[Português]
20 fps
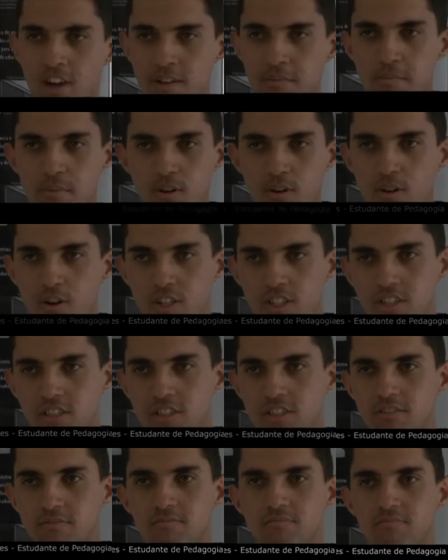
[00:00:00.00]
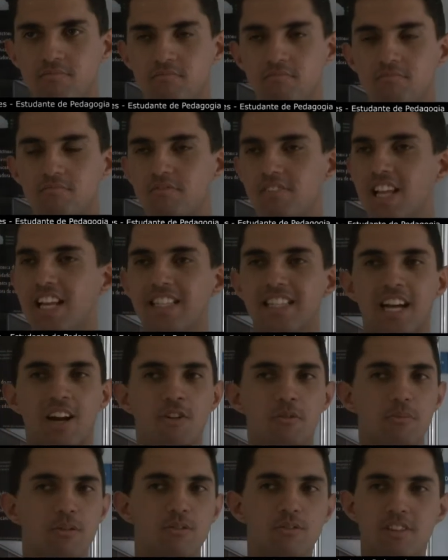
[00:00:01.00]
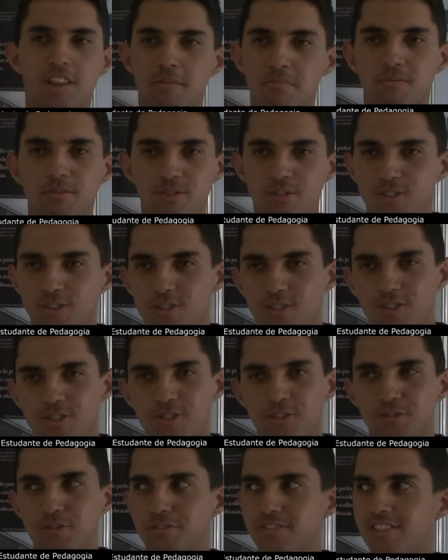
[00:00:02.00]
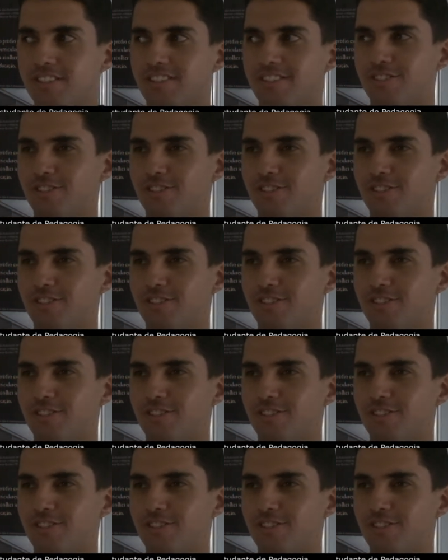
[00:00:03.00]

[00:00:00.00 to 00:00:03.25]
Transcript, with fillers: iPod ele está comigo o tempo todo.